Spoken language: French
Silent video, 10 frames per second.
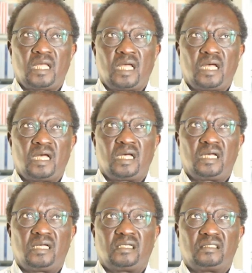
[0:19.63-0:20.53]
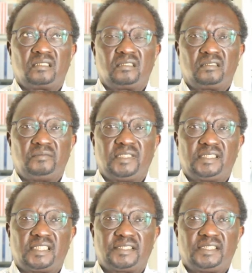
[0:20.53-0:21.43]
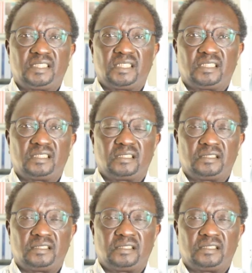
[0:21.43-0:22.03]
à mes anciens